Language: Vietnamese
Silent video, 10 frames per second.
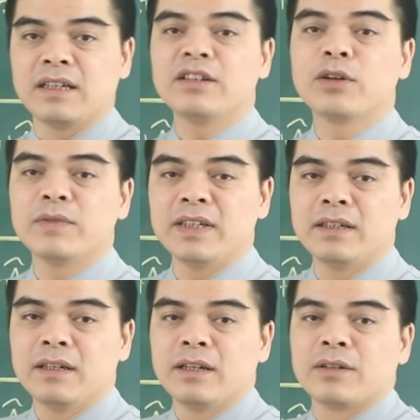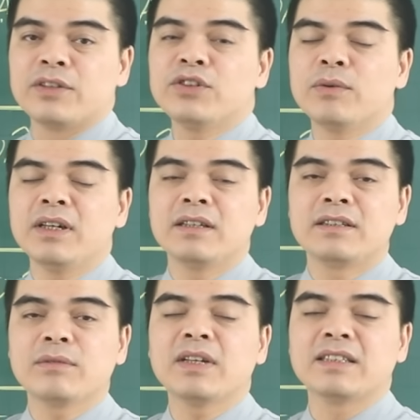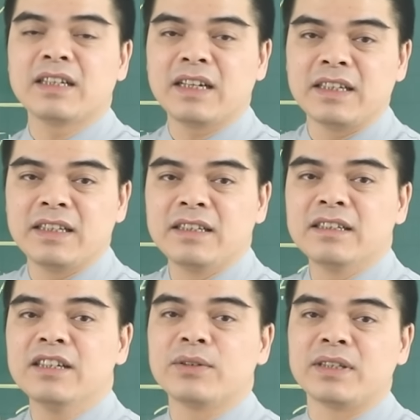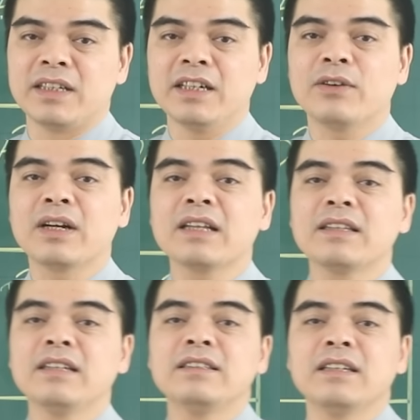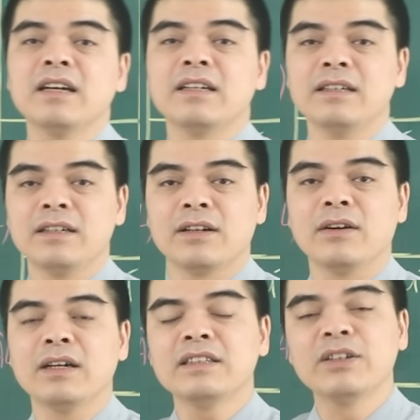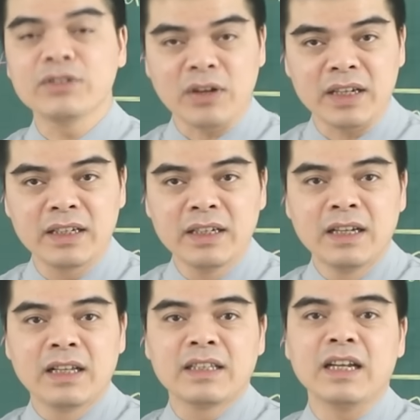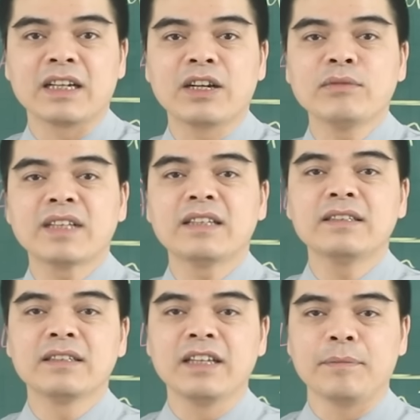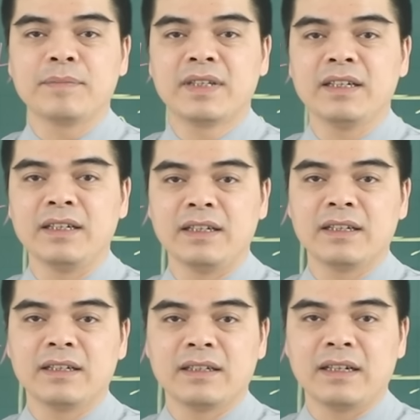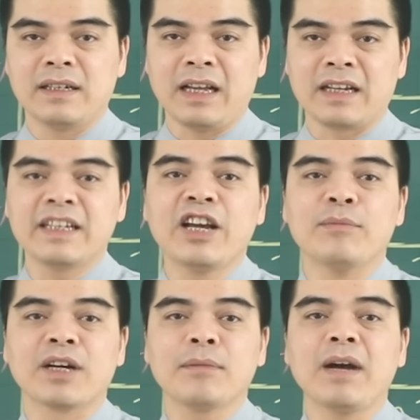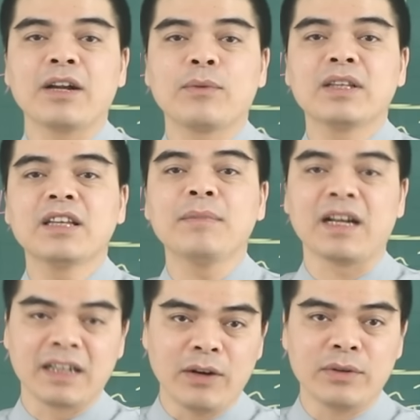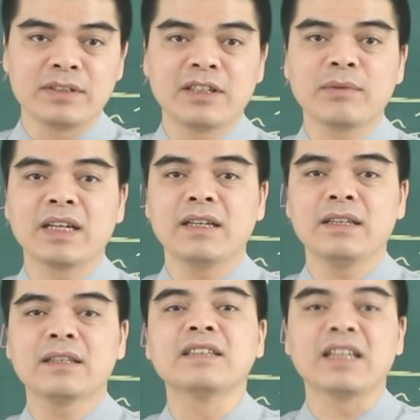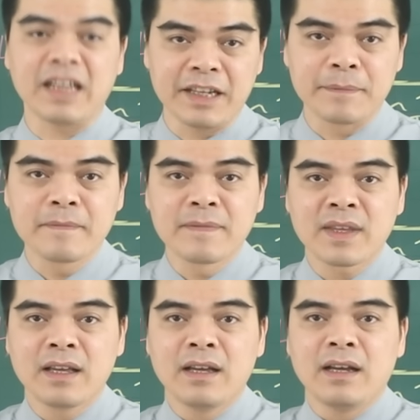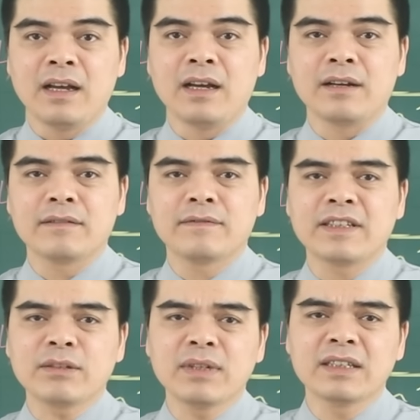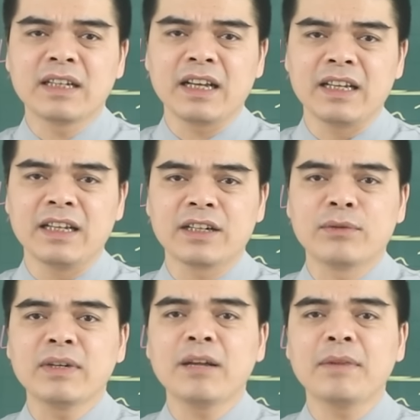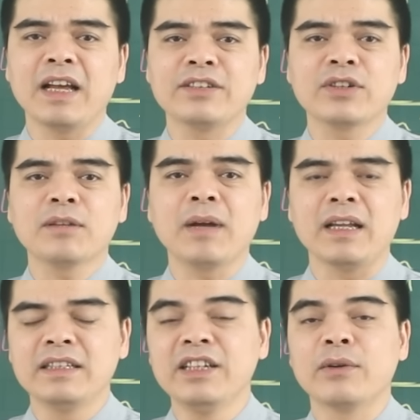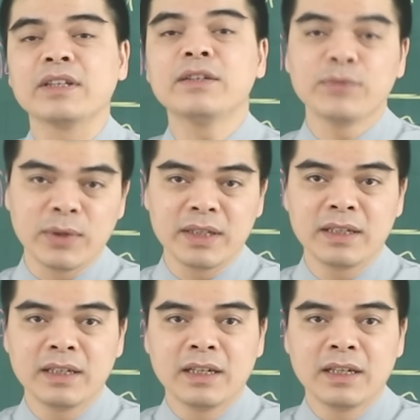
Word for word: Thưa quý vị, nói chung trong thời gian này thì những người tuổi Tý có cát tinh chính ấn nó chiếu rọi, nên là công danh sự nghiệp thì là cái điều mà các bạn quan tâm hàng đầu trong cái thời gian này. Và trong thời gian này cũng đem lại cho các bạn nhiều cái tin vui.